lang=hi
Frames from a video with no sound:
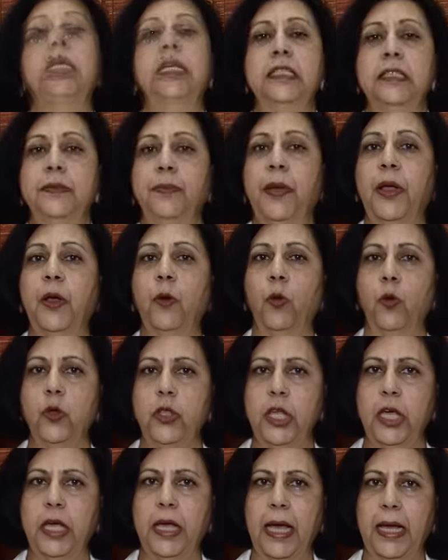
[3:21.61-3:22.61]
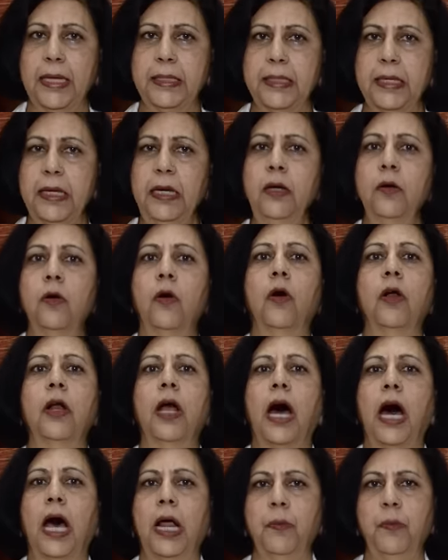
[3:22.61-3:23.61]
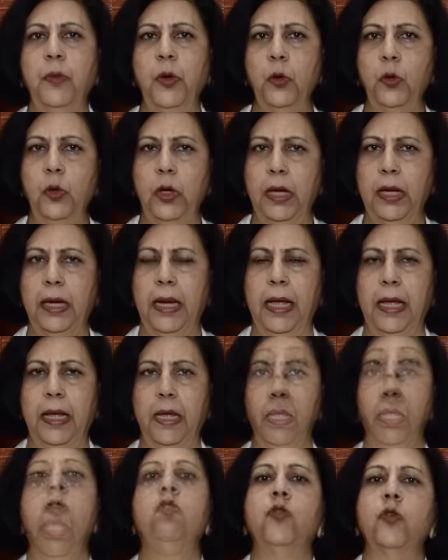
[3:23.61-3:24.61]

इसमें कोजिक एसिड और आरब्यूटिन है